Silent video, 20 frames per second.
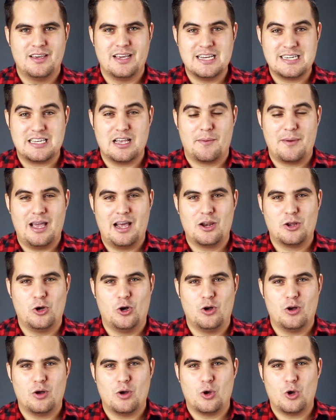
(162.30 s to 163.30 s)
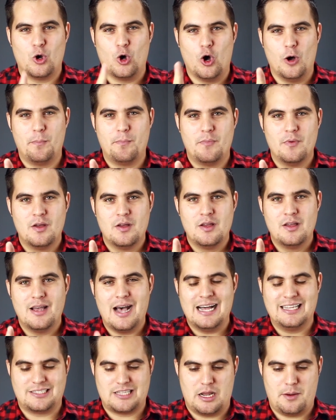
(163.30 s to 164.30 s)
Y sabe algo, Job
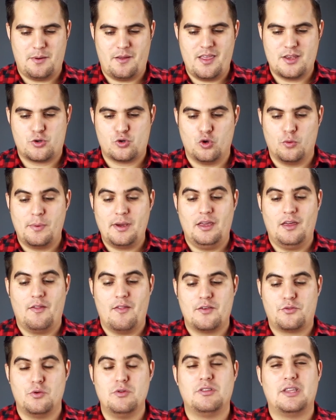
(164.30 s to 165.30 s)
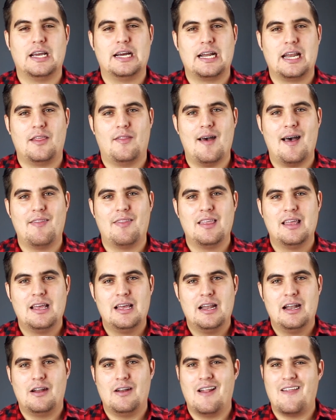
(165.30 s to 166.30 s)
a través de su vida, y de su integridad,
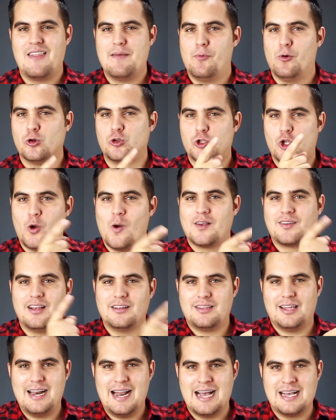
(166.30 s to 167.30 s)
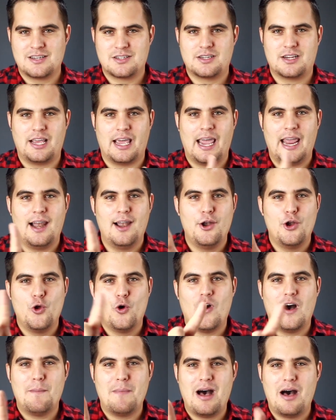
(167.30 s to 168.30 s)
le demostró a Satanás que él
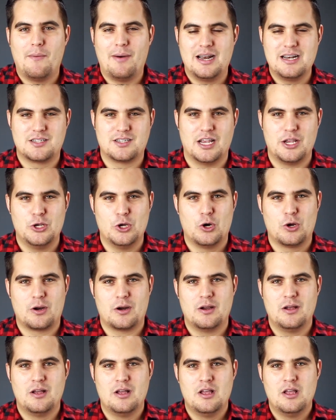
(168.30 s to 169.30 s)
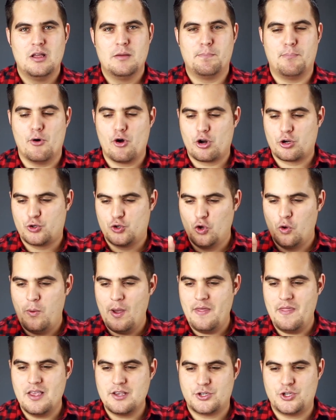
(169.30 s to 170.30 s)
no amaba al Señor por sus
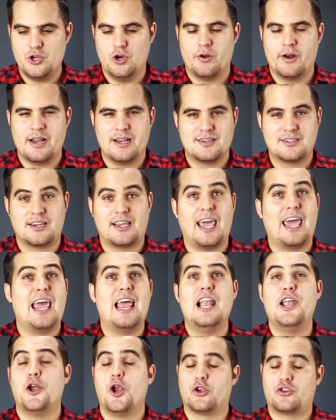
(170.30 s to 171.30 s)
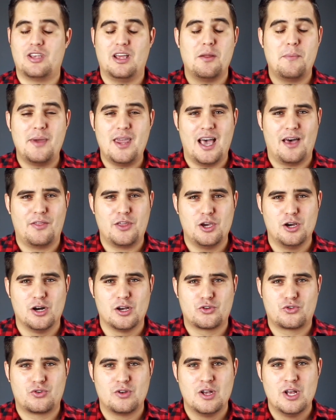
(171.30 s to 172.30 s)
bendiciones, que él no servía a
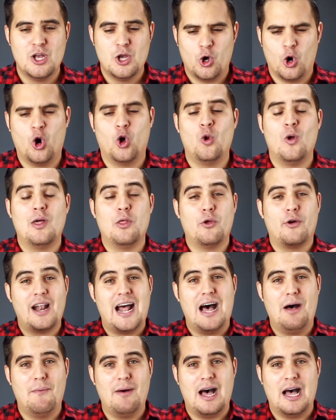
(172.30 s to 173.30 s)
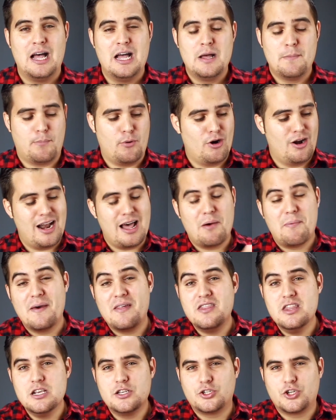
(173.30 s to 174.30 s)
Dios o lo adoraba por las
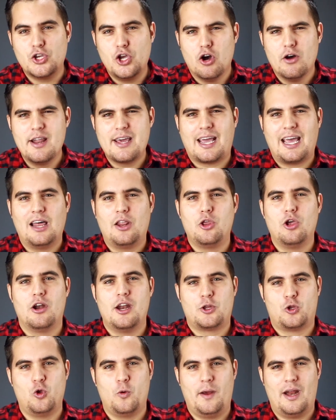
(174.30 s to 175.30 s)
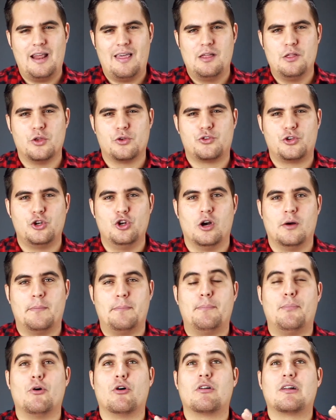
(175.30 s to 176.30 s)
bendiciones que Dios le estuviera dando, sino
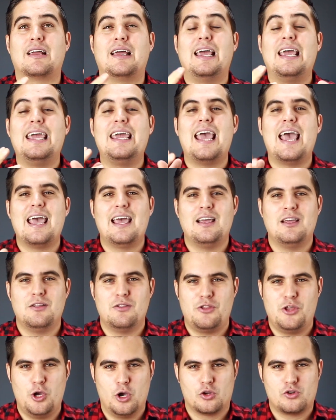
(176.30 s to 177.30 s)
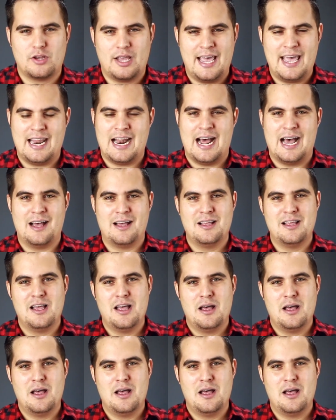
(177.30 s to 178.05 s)
por quien Dios era